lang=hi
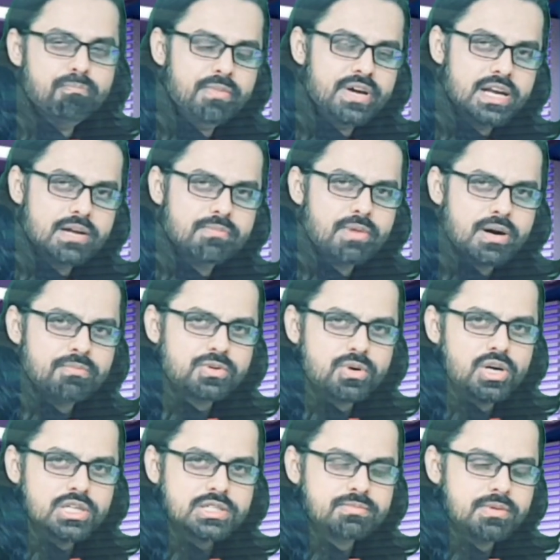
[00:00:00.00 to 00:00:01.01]
मिनिमम
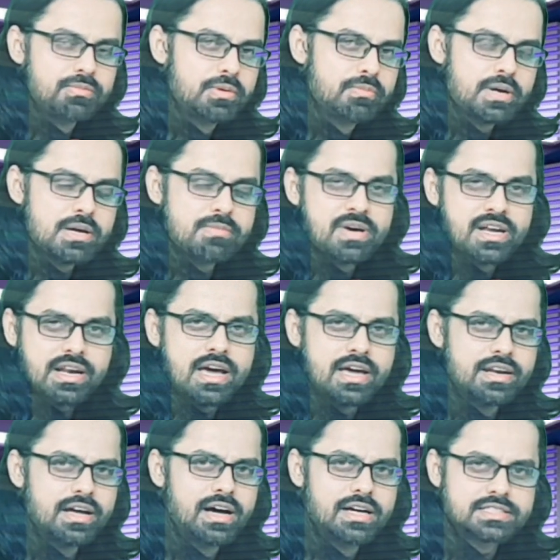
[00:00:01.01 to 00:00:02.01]
कॉस्ट में मुंबई में
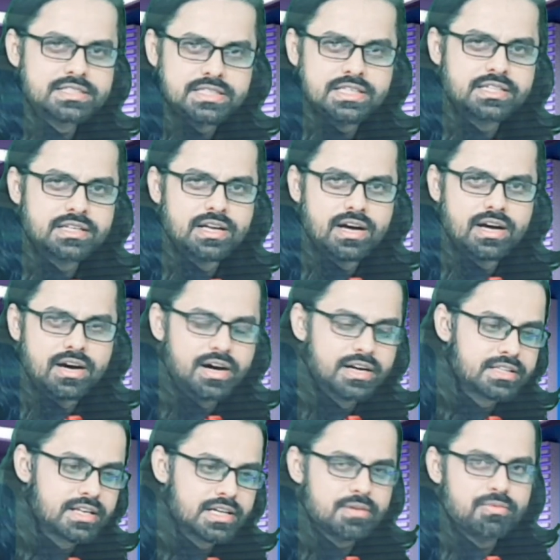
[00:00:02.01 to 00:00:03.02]
रहना सीखना हर
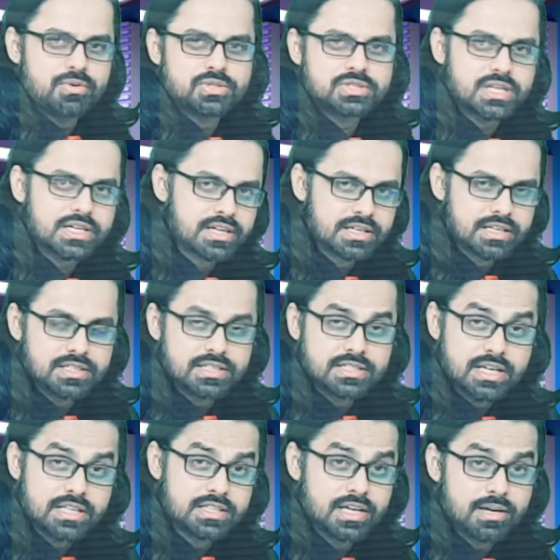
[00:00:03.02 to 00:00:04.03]
तरह की व्यवस्था करके दी
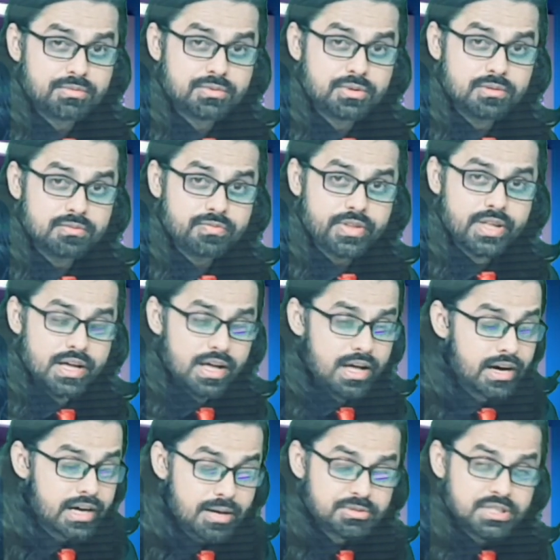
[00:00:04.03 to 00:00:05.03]
जाती है आपको
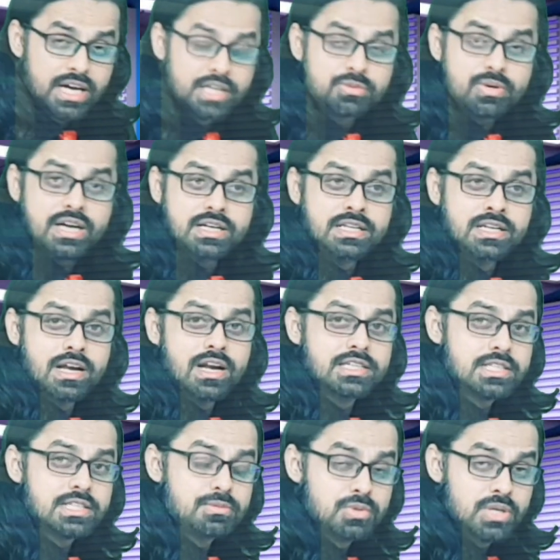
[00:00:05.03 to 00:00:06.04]
अगर आप चाहें तो एक्टिंग
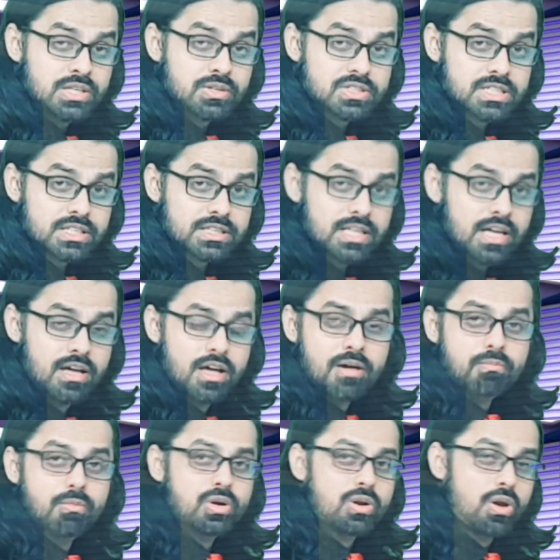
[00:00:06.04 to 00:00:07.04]
क्लासेज ज्वाइन कर सकते हैं
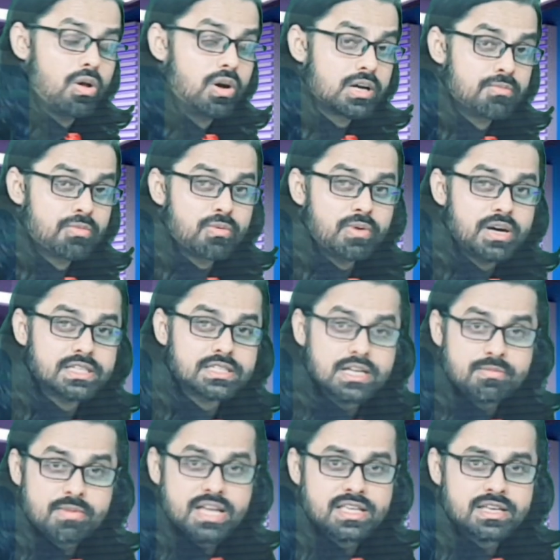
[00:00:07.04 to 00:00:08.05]
मोनोलॉग
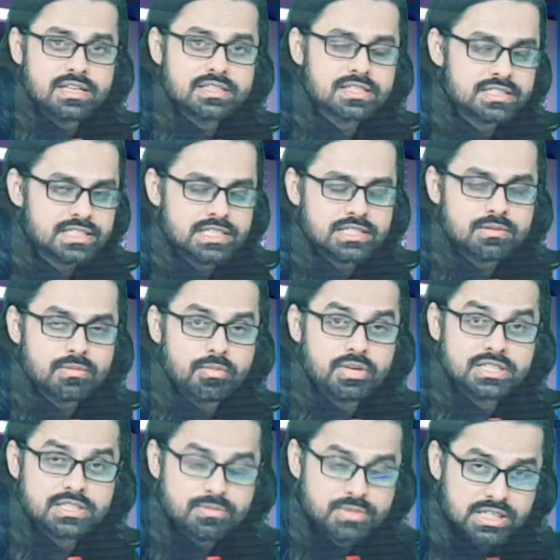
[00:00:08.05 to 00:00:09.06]
इंप्रोवाइजेशन इमेजिनेशन सेंस
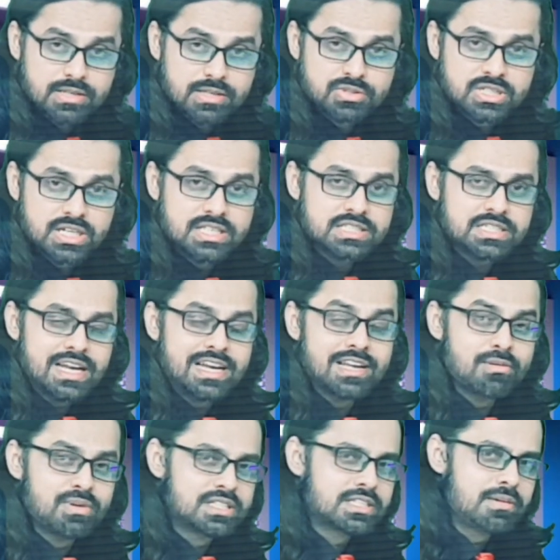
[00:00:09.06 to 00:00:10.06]
मेमोरी सब्जेक्टिव स्टडी
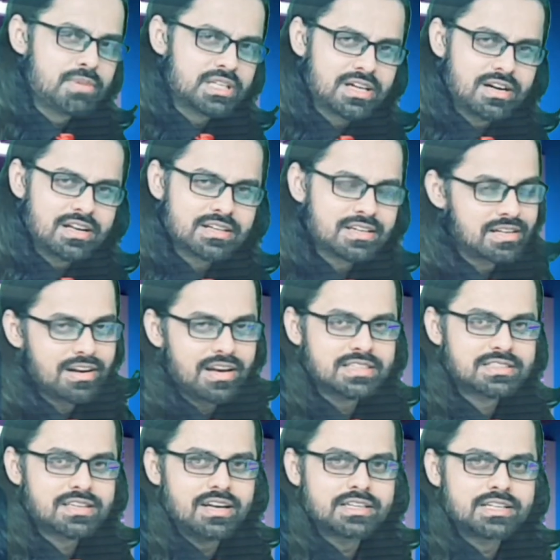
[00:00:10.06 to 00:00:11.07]
स्टैनिस की मेथड एक्टिंग
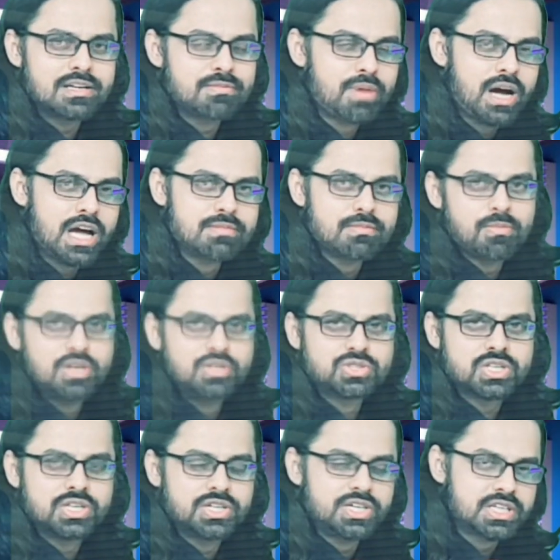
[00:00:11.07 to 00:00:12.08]
क्लासिकल एक्टिंग माइम
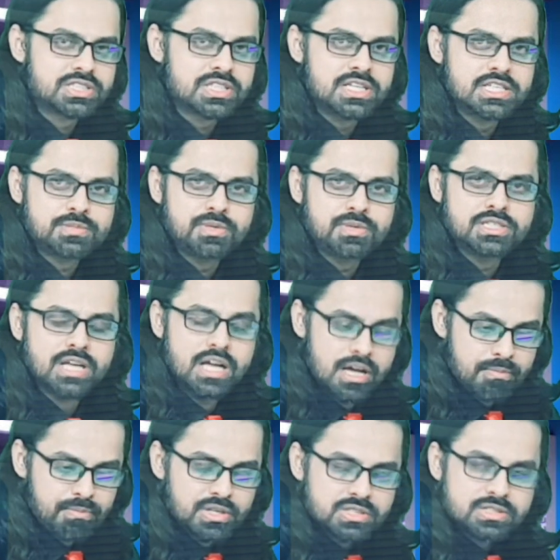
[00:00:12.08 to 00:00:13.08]
मिल्यूशन डिक्शन स्पीच
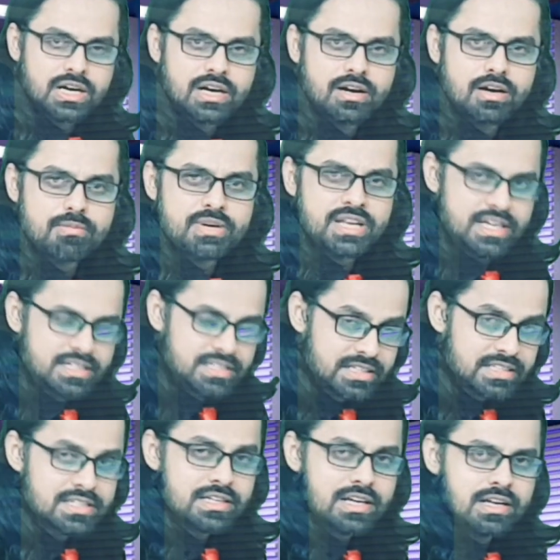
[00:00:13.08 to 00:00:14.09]
पर्सनल डेवलपमेंट
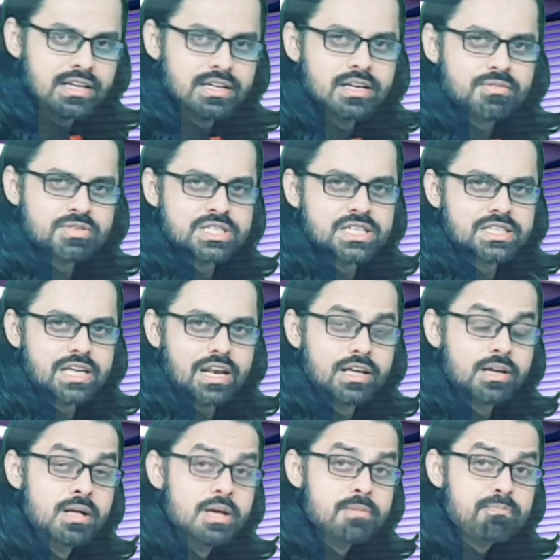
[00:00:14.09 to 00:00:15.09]
हेजिटेशन किलिंग नर्वसनेस किलिंग